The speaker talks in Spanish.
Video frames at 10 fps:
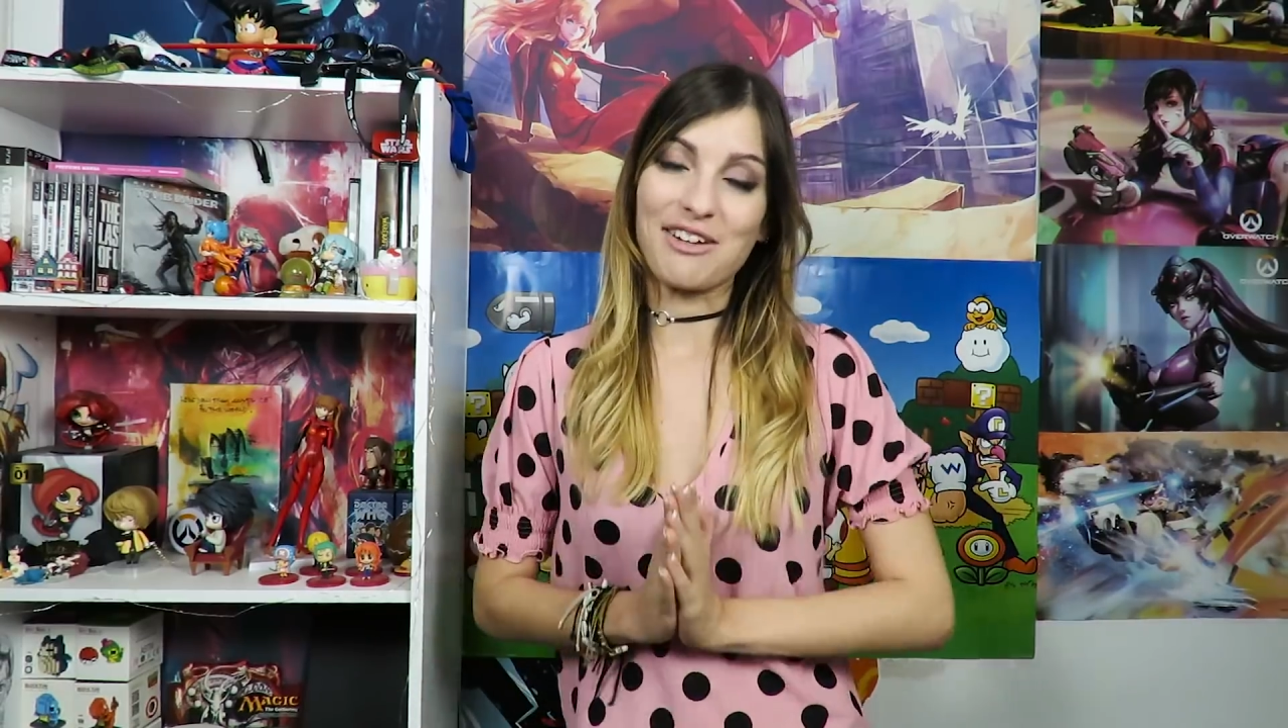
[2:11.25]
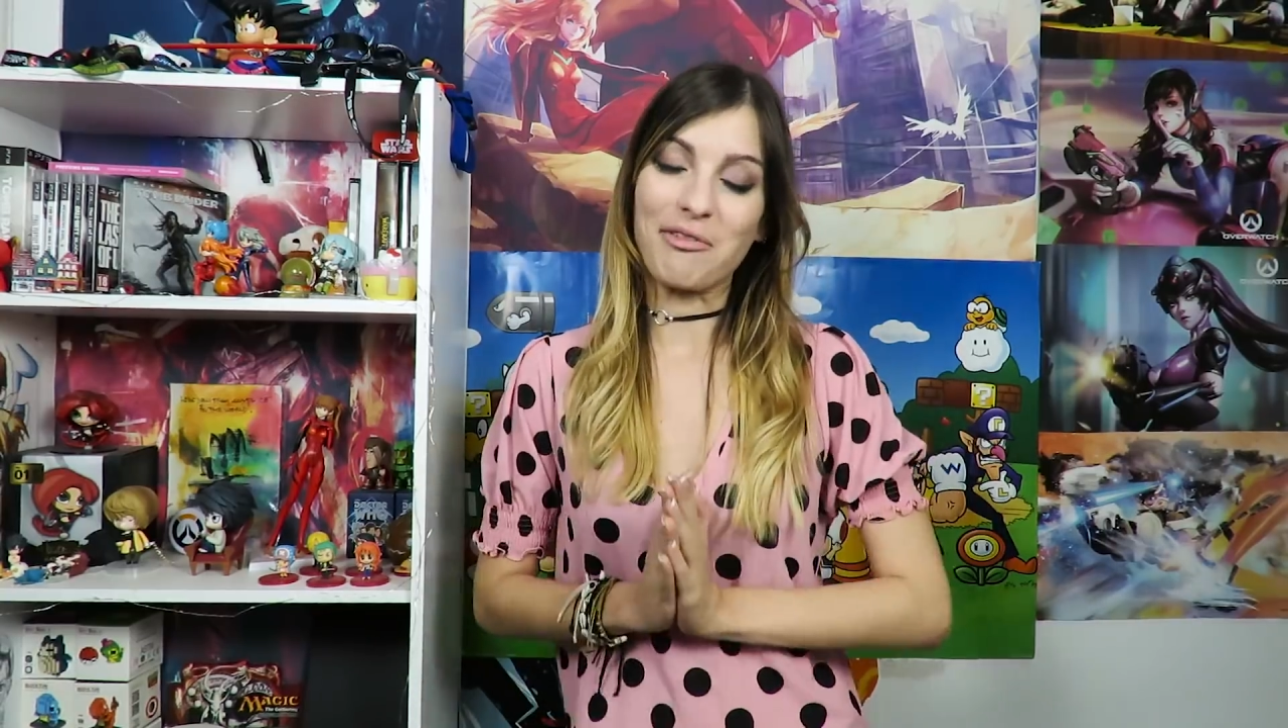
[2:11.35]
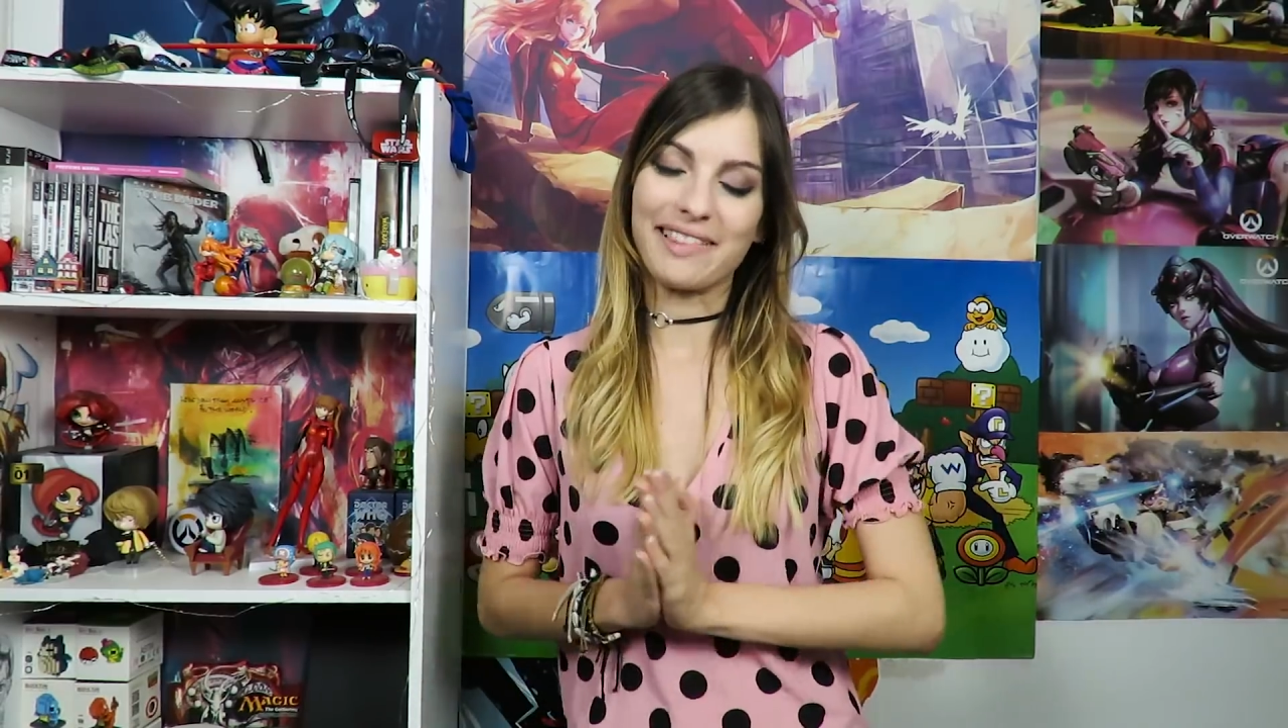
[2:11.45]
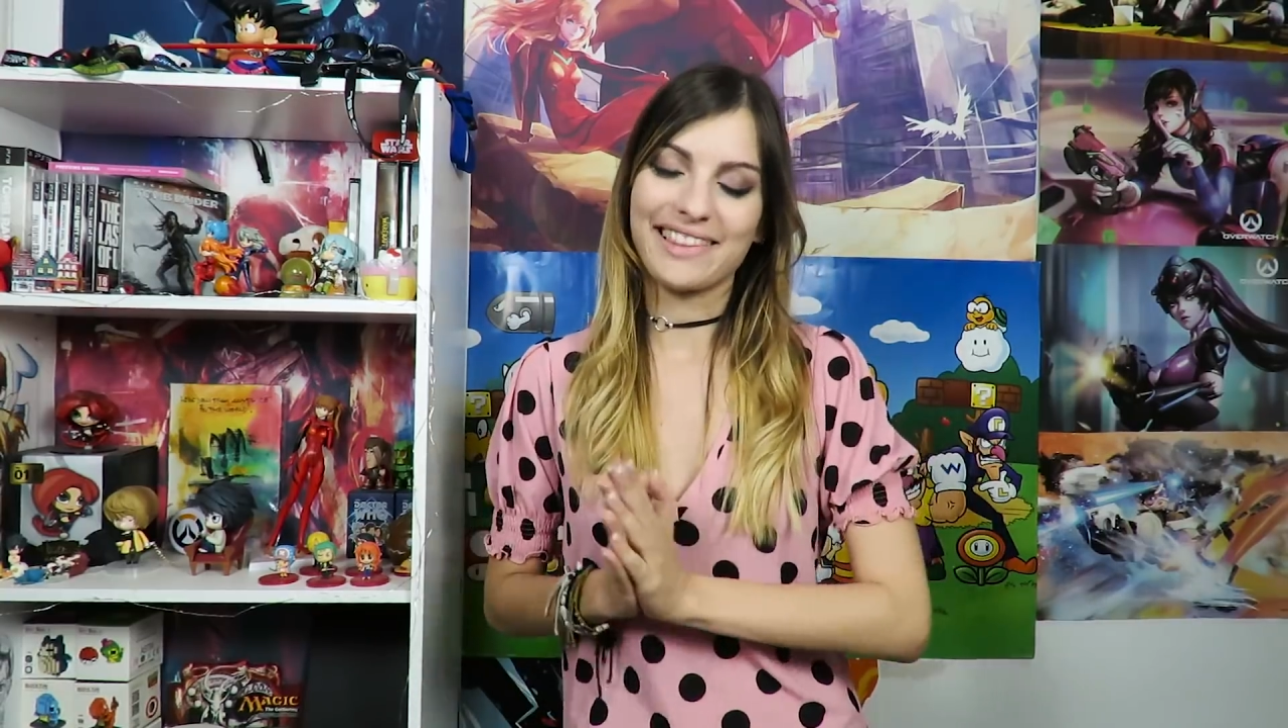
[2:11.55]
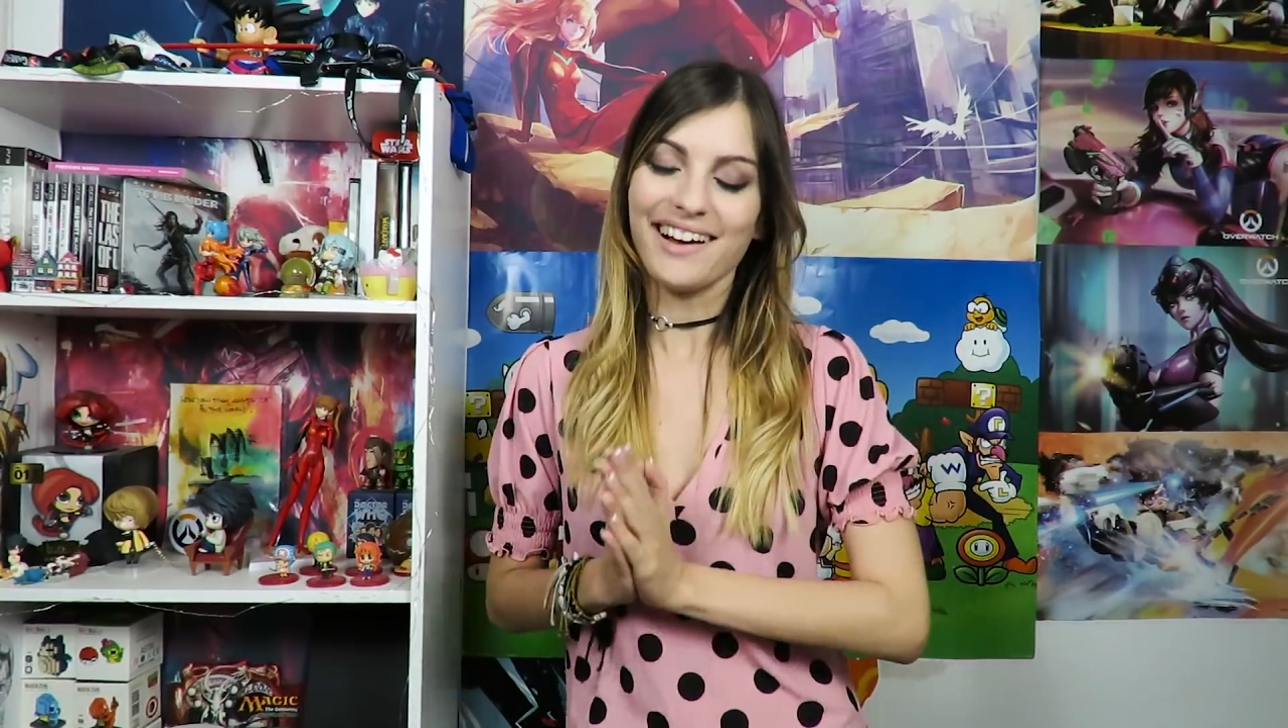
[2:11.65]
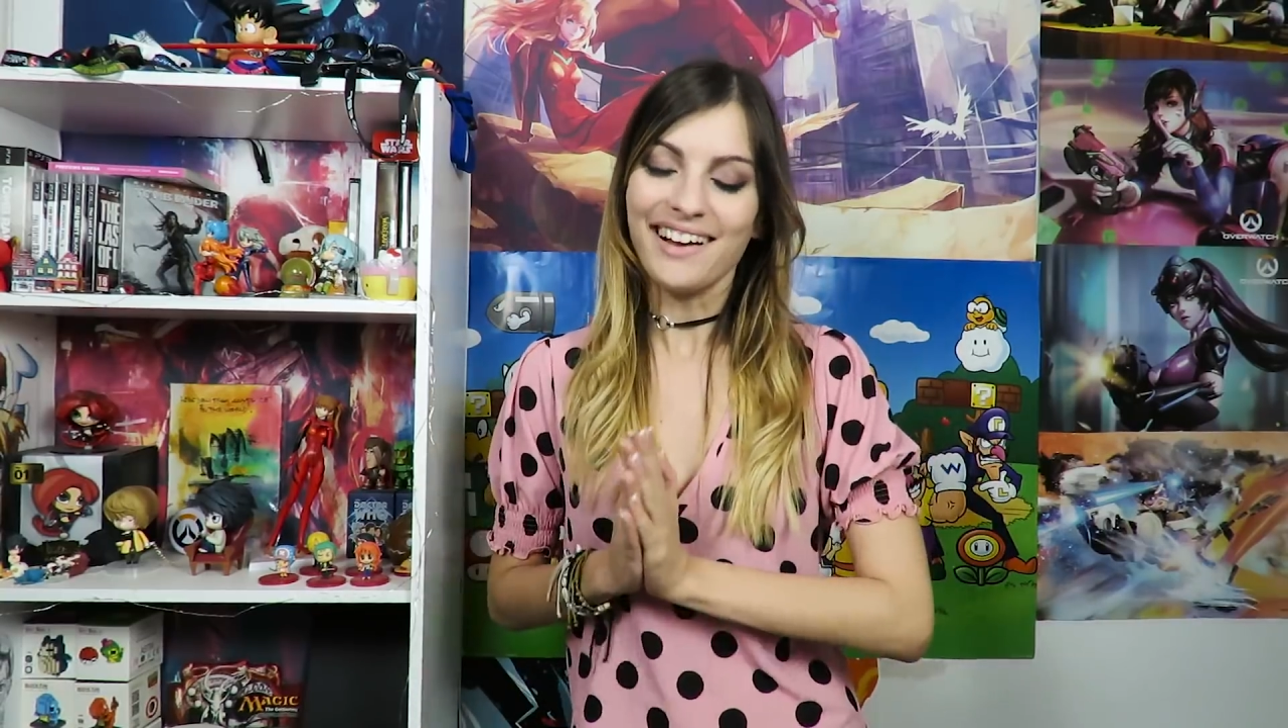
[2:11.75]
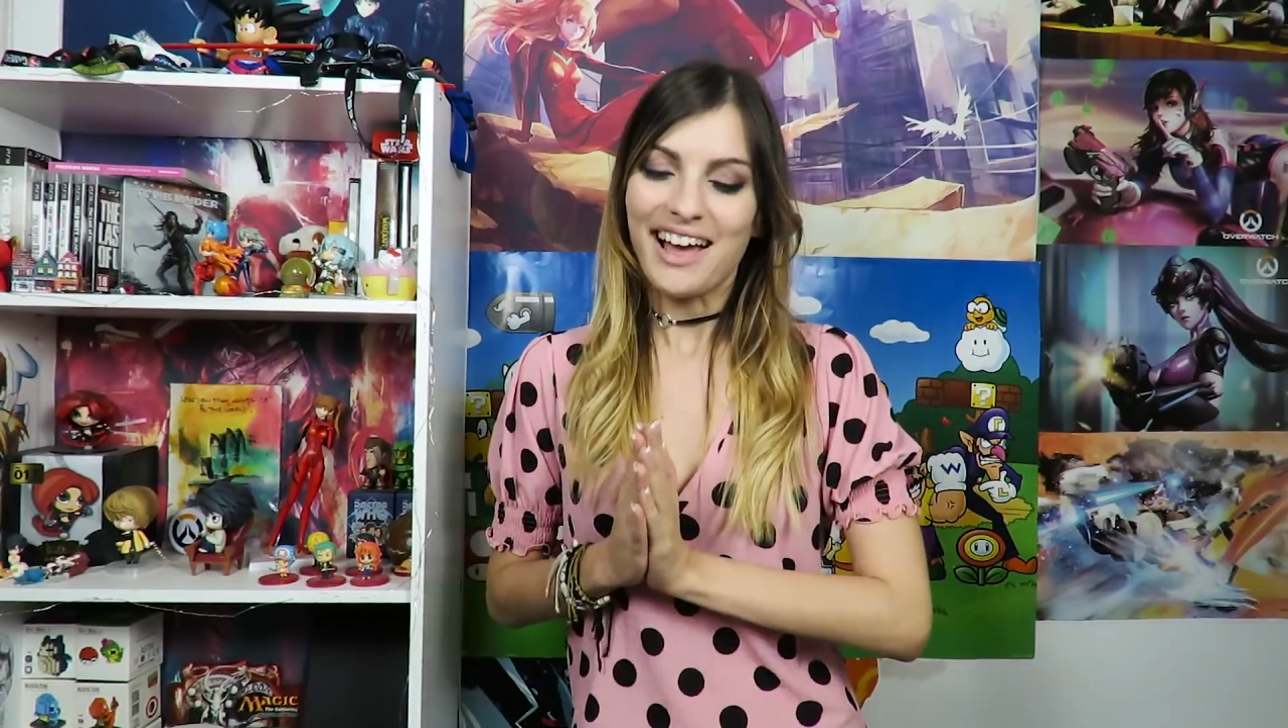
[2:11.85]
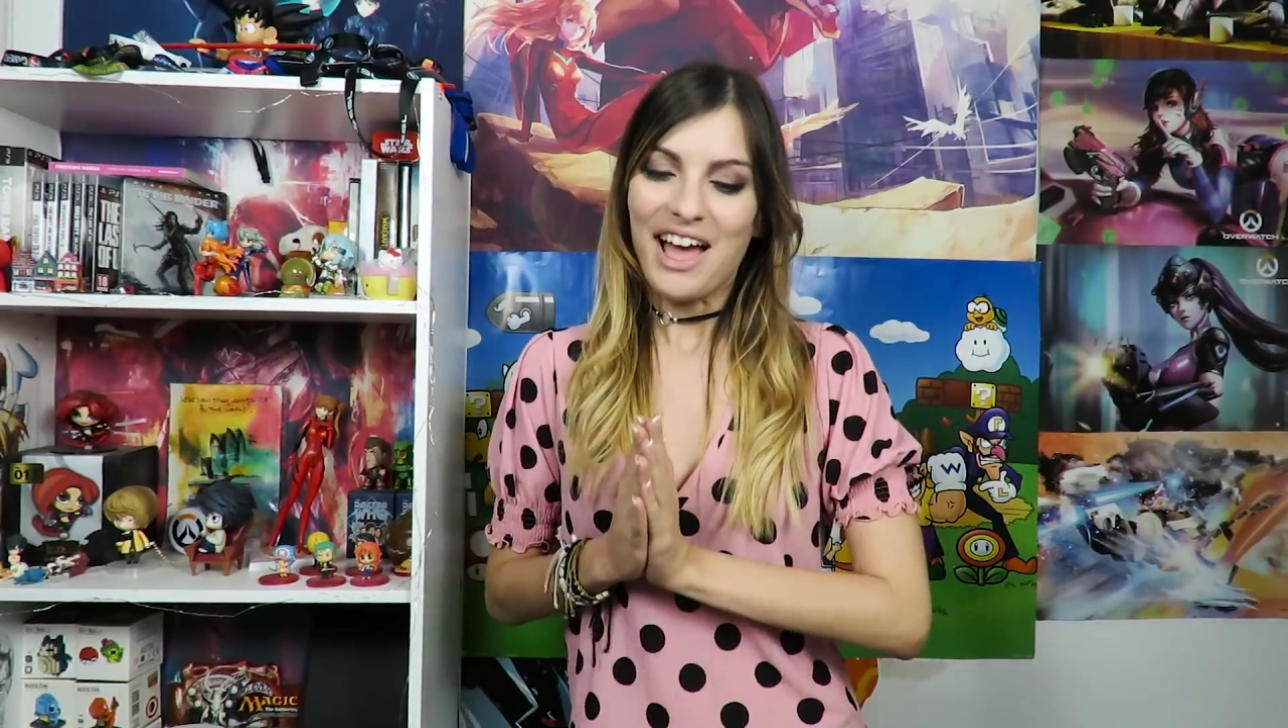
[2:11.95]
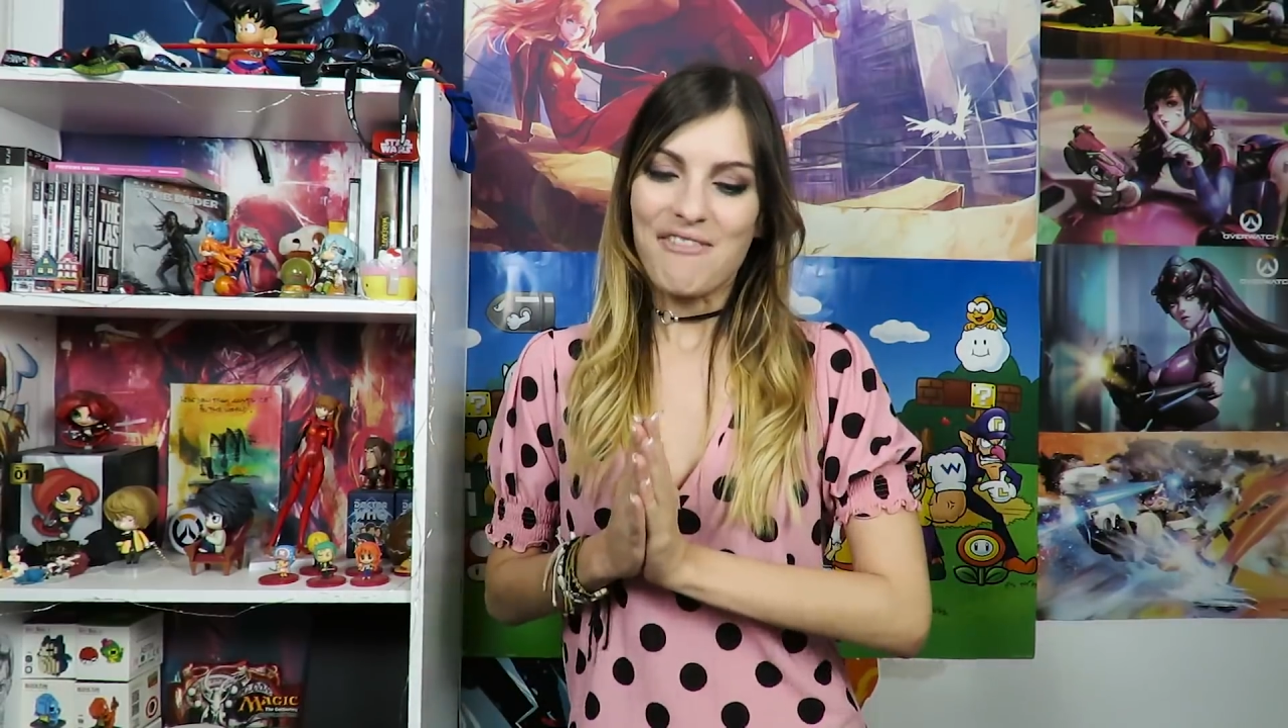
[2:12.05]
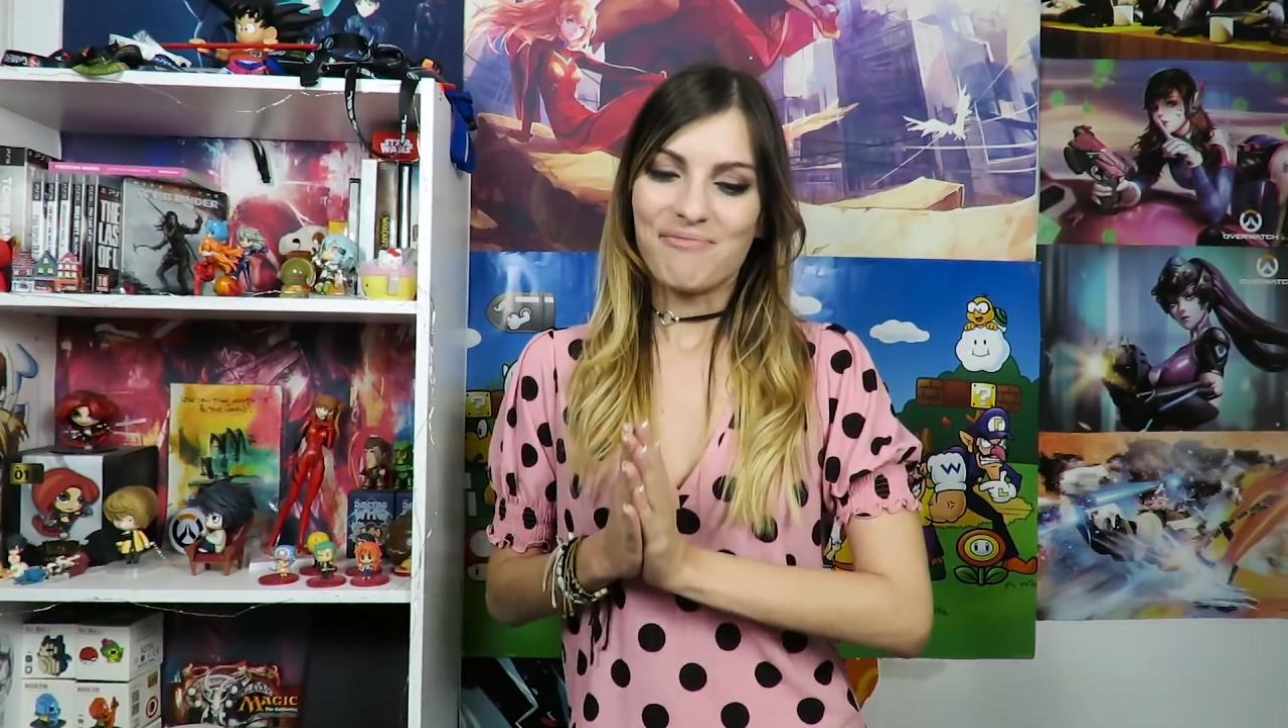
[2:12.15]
en cuenta